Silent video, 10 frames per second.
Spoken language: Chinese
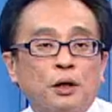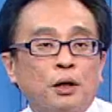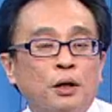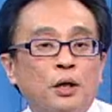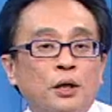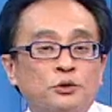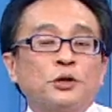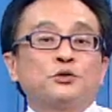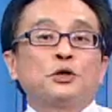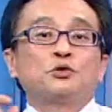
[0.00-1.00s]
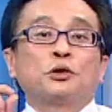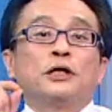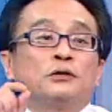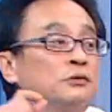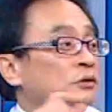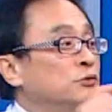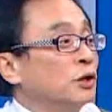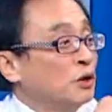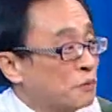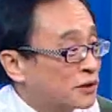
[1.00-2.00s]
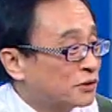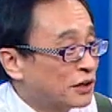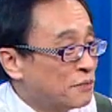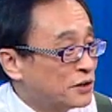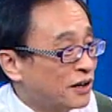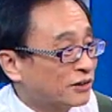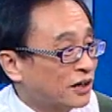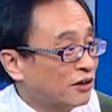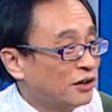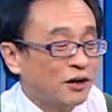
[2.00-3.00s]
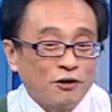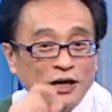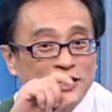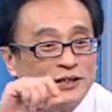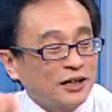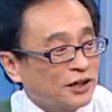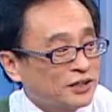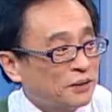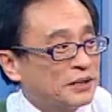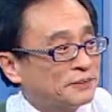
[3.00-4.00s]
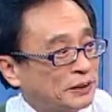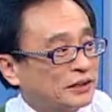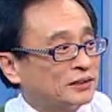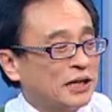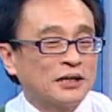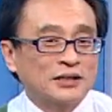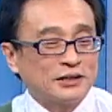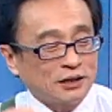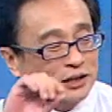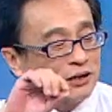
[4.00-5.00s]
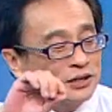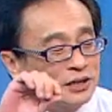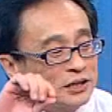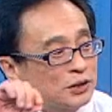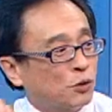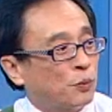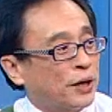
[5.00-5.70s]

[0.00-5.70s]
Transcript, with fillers: 尽量不要放所以，所以昨天我听我们昨天不是聊到，后来聊聊到下半场，他聊到这个股